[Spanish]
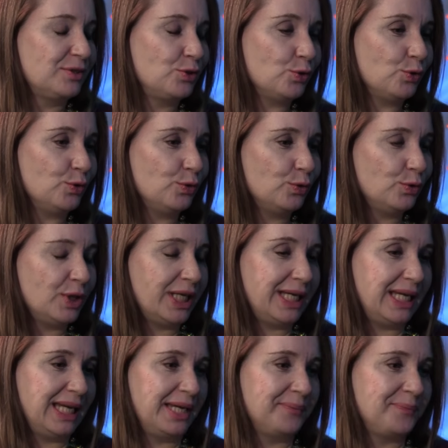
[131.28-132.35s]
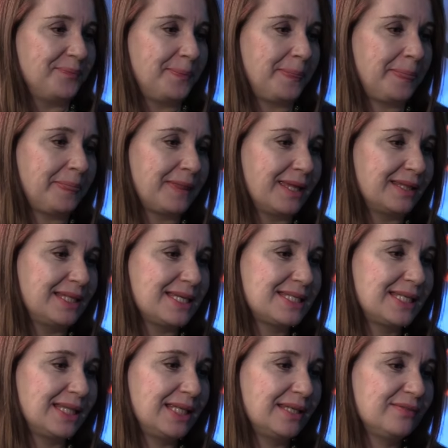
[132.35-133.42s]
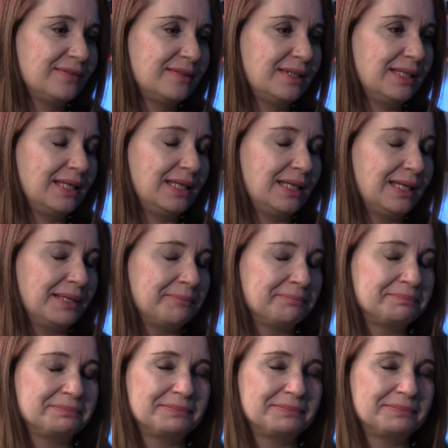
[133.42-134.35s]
yo em, decidí eh,